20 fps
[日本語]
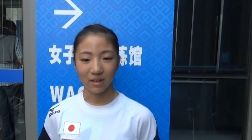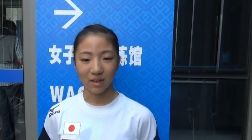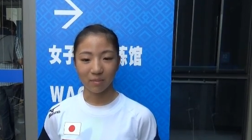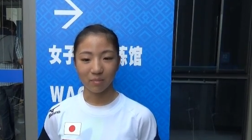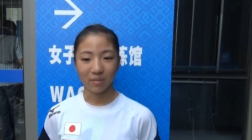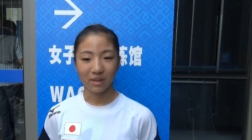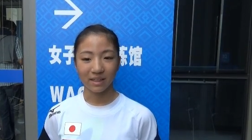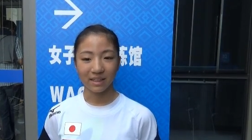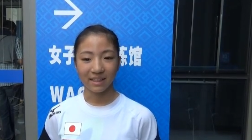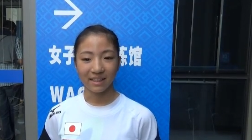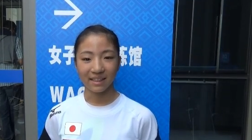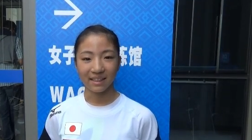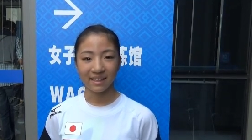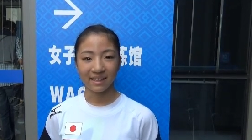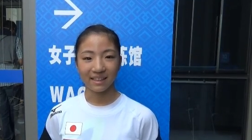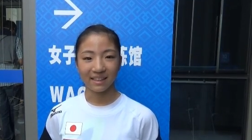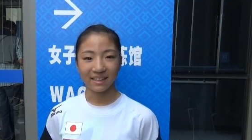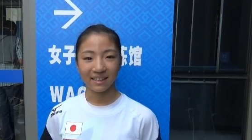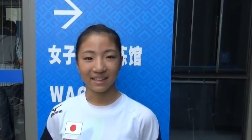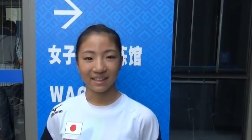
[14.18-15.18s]
あんまり
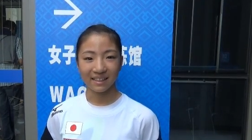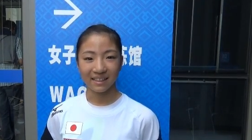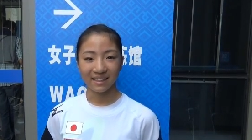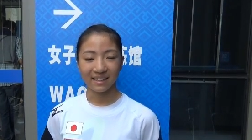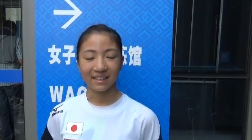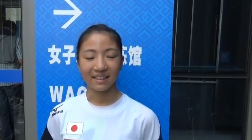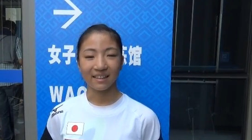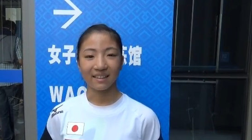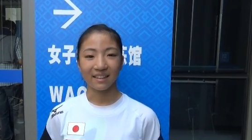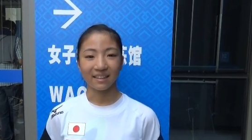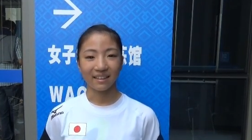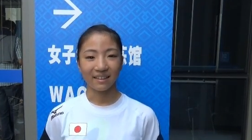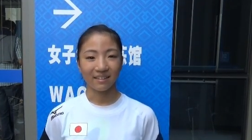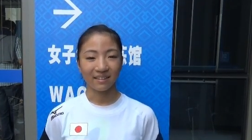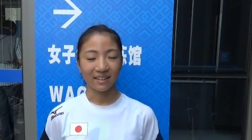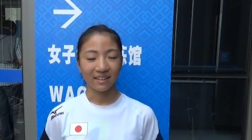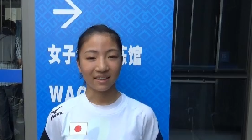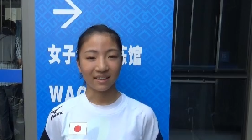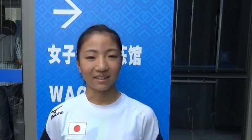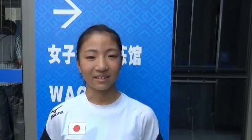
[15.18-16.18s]
いい結果で
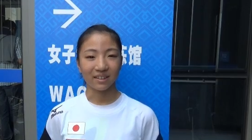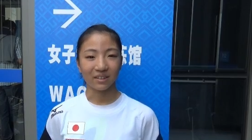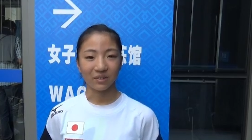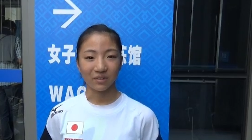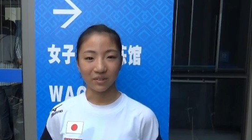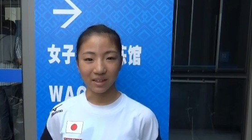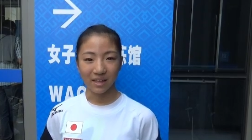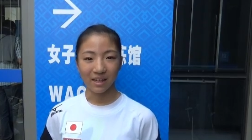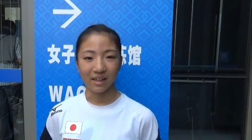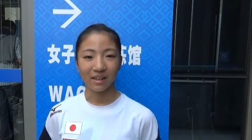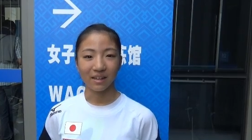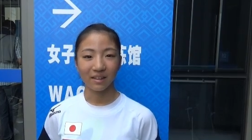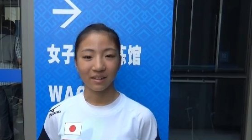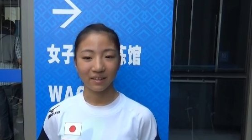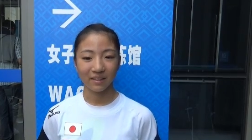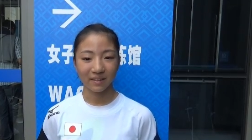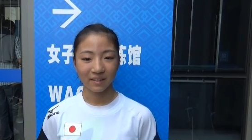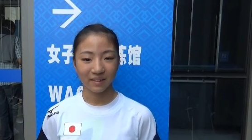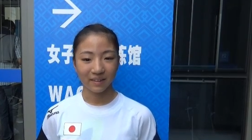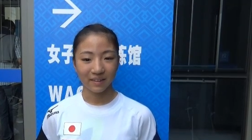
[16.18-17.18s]
はなかったのでやっ
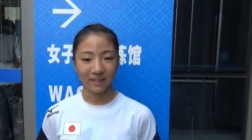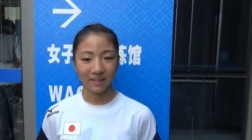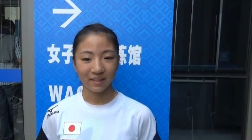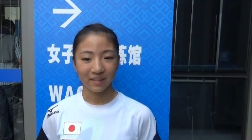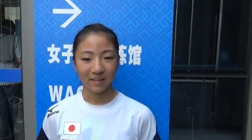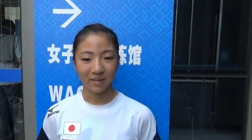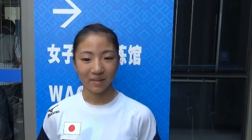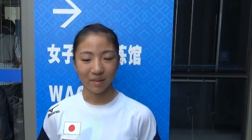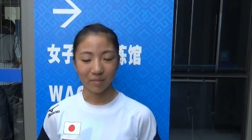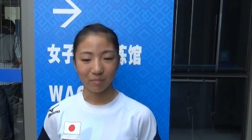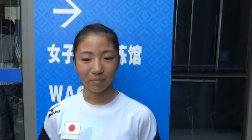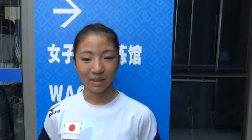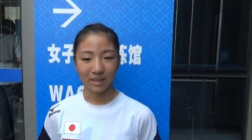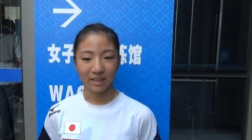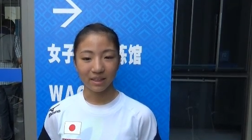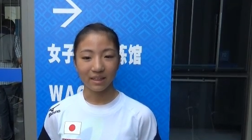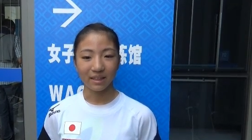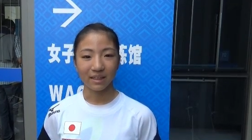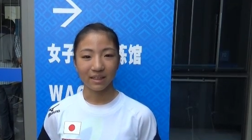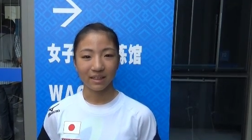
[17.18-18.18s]
ぱ
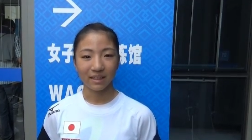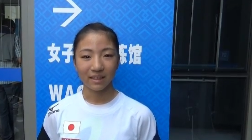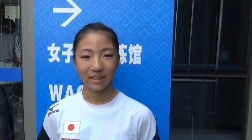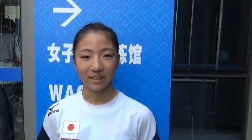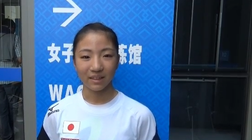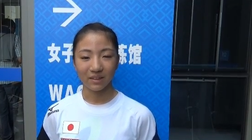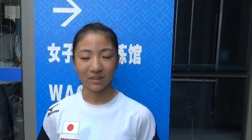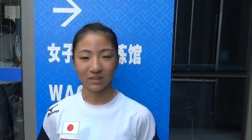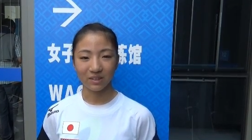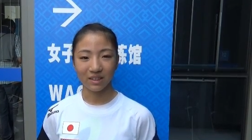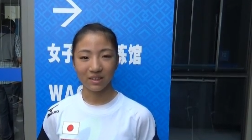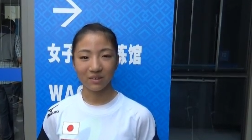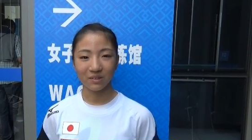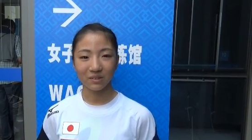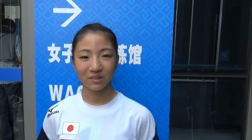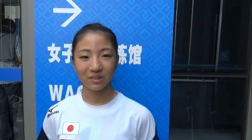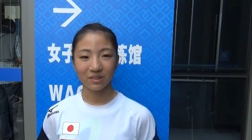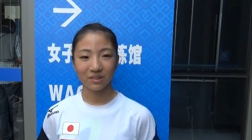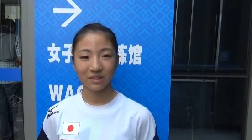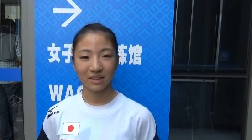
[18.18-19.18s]
り予選
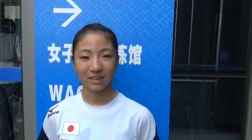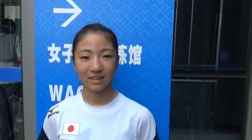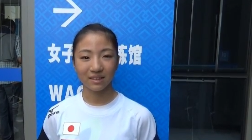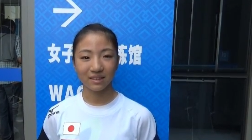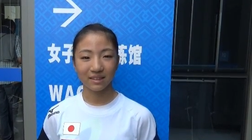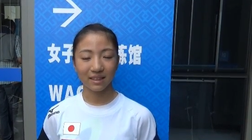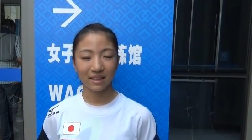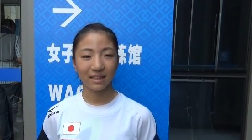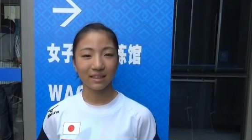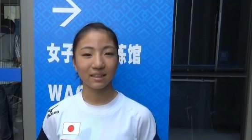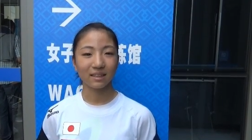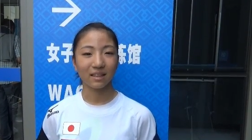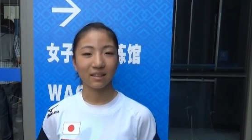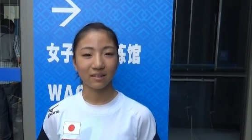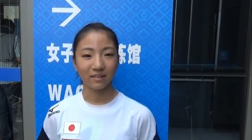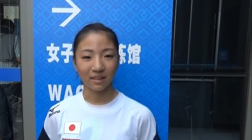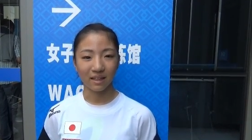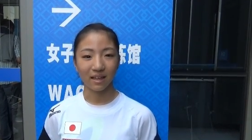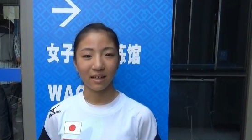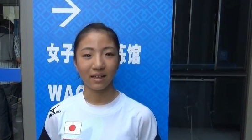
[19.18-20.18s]
を通過するだけじゃ
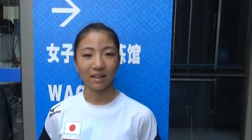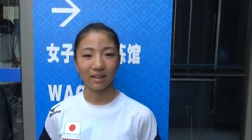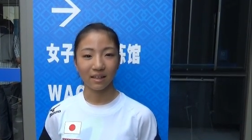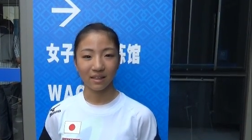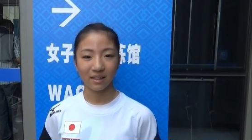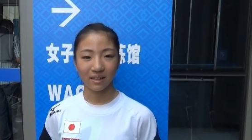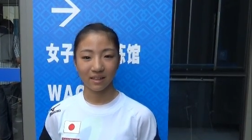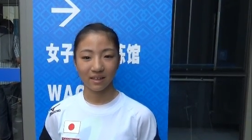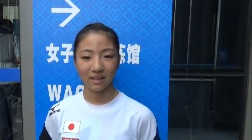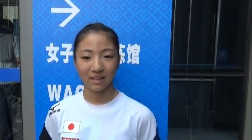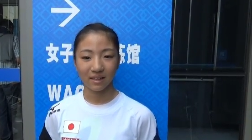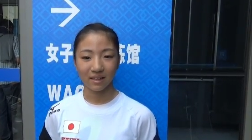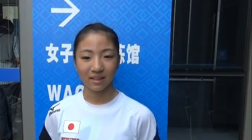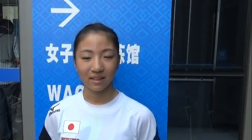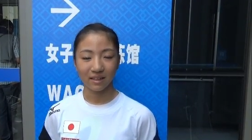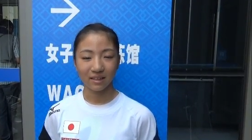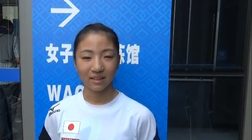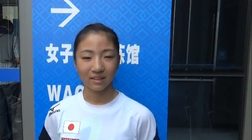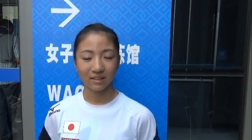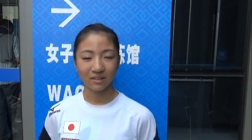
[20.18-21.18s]
なくて
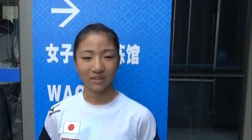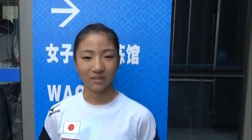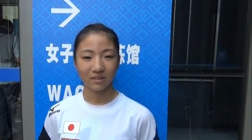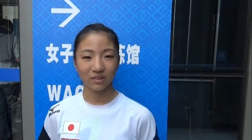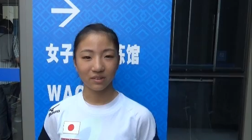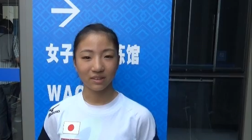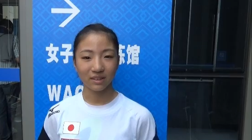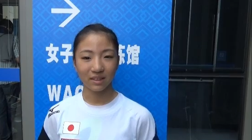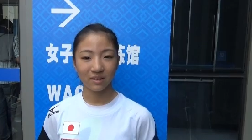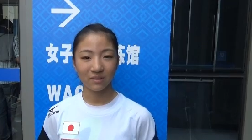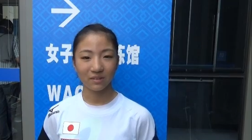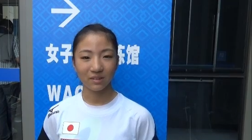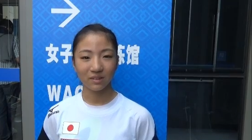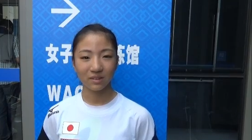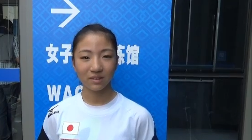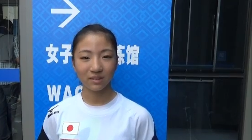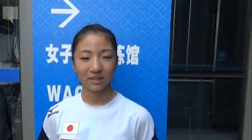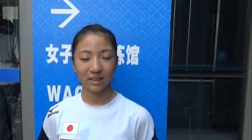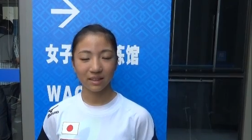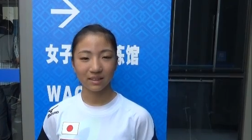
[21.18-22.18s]
その予選を
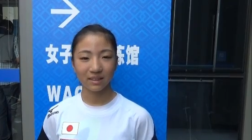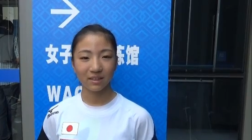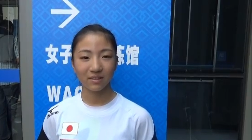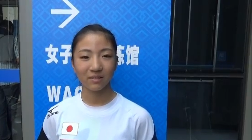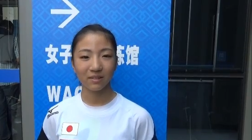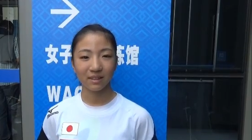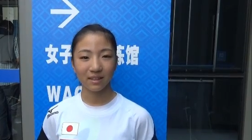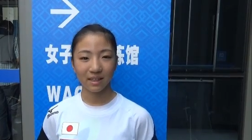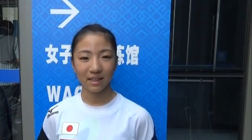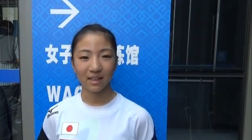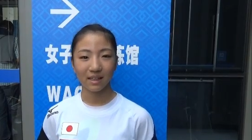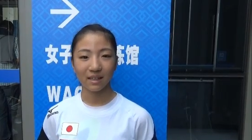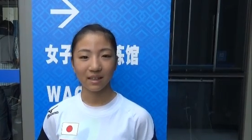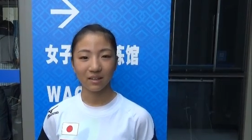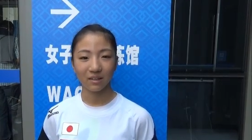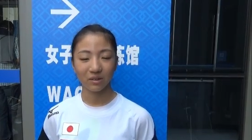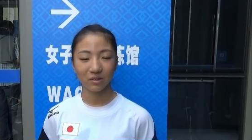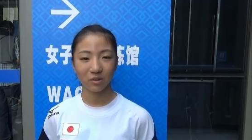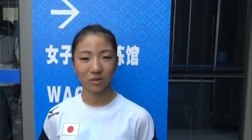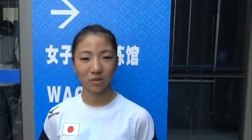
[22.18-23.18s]
通過した上で
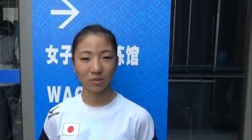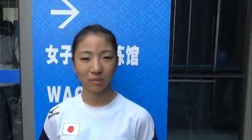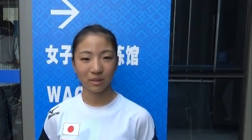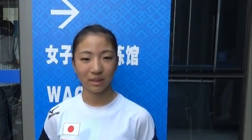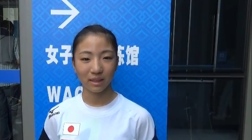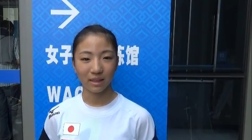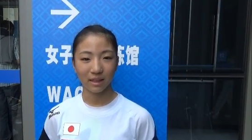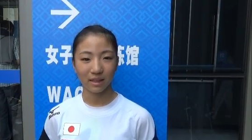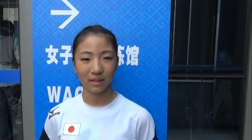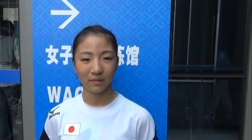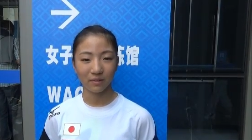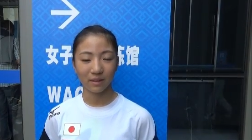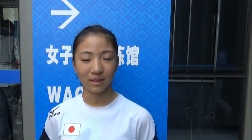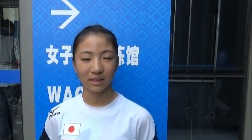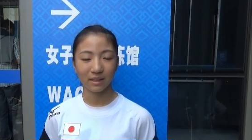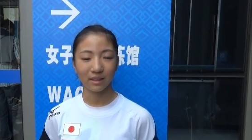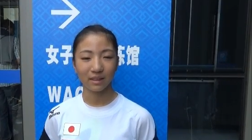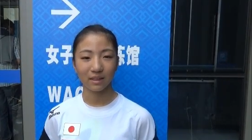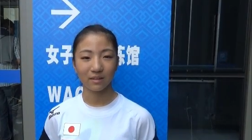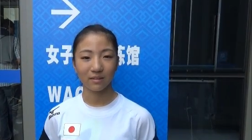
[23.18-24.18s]
どこまで
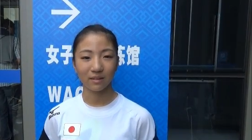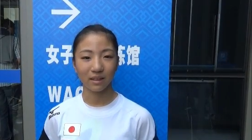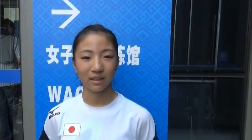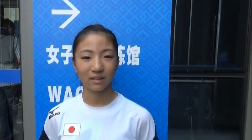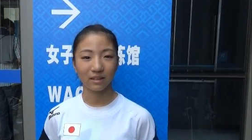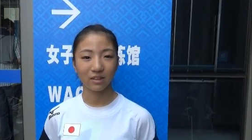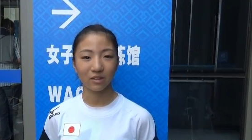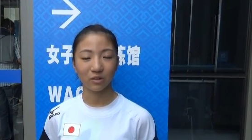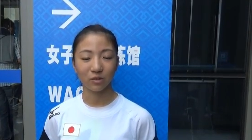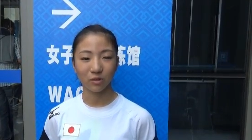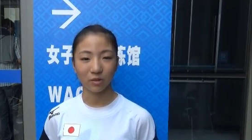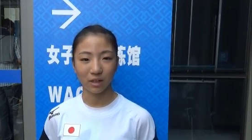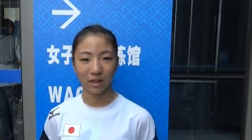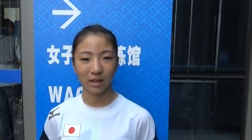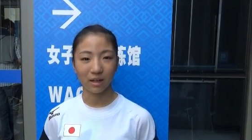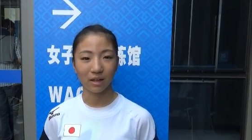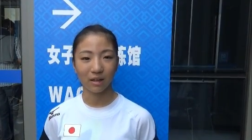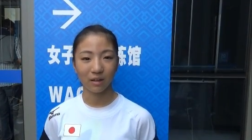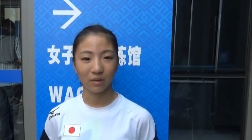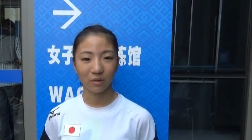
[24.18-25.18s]
上に行けるかっていうの
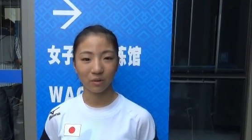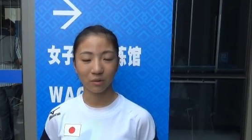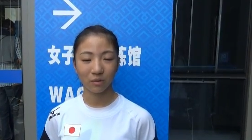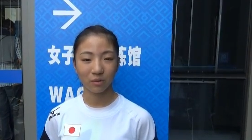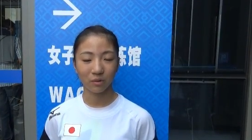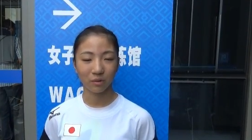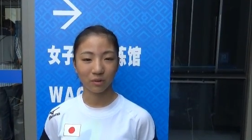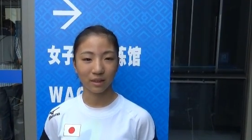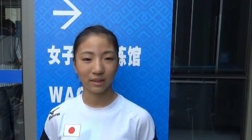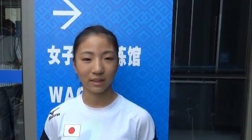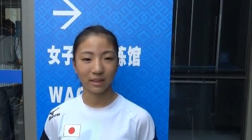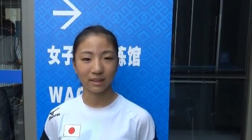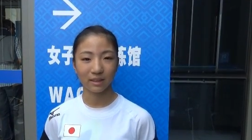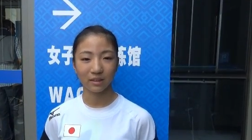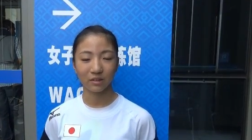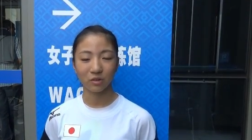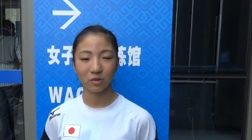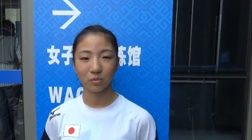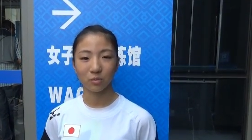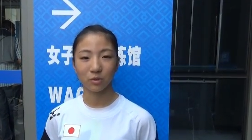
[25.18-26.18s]
が今後の課題
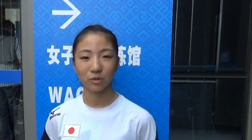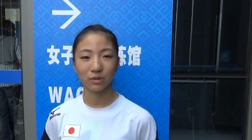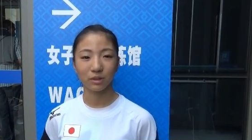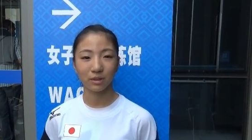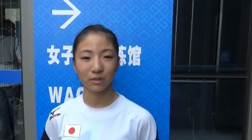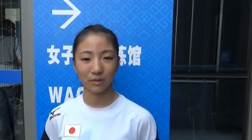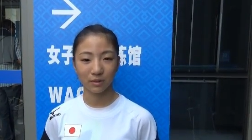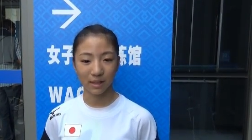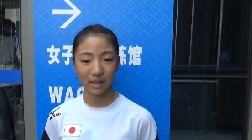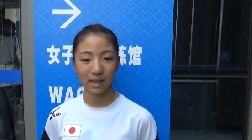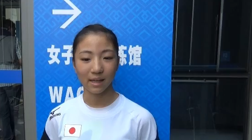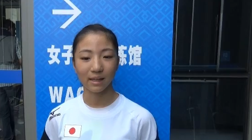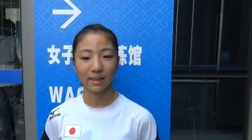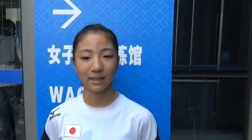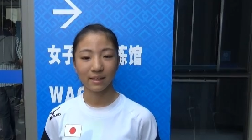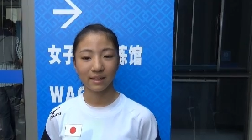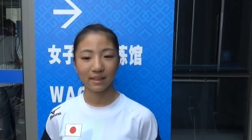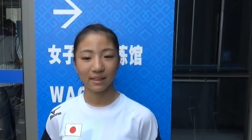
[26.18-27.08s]
だと思ったので